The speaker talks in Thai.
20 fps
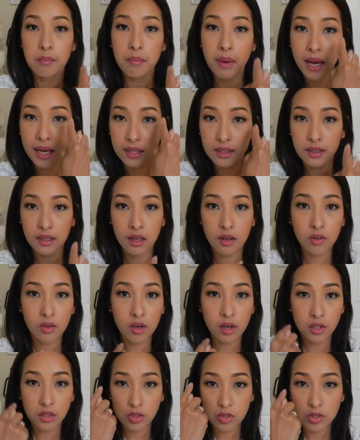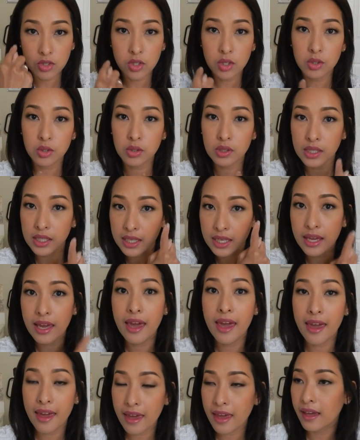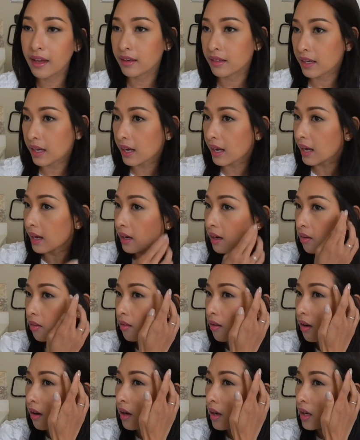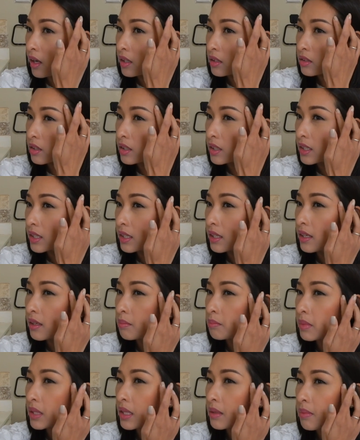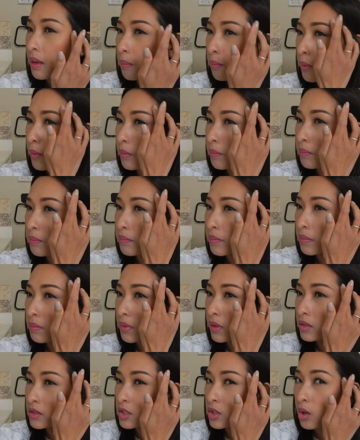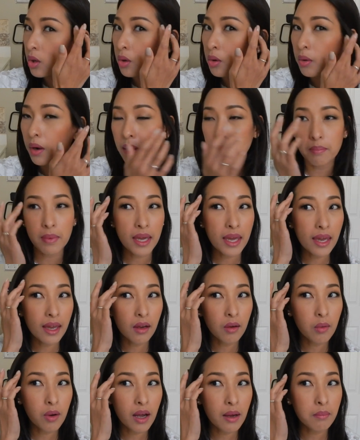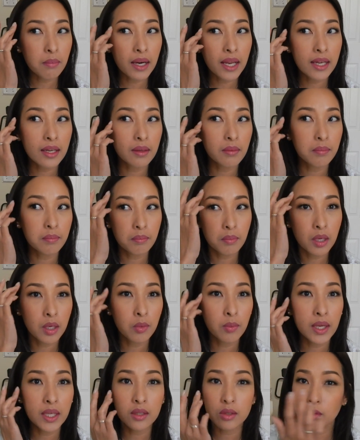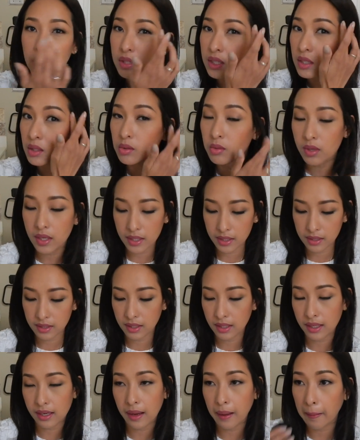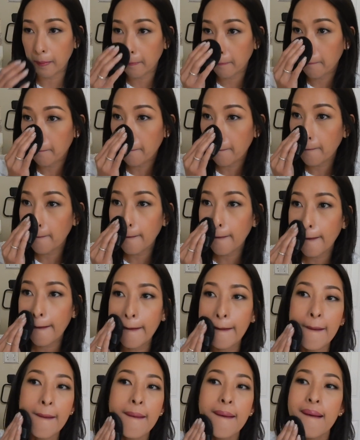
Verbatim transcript: มันแล้วก็ยูโซนตรงนี้แห้งนะคะ แล้วก็ตอนนี้เริ่มมีแบบโชว์ความแห้งความอะไรบริเวณตรงนี้ด้วยนะคะก็อ่ะ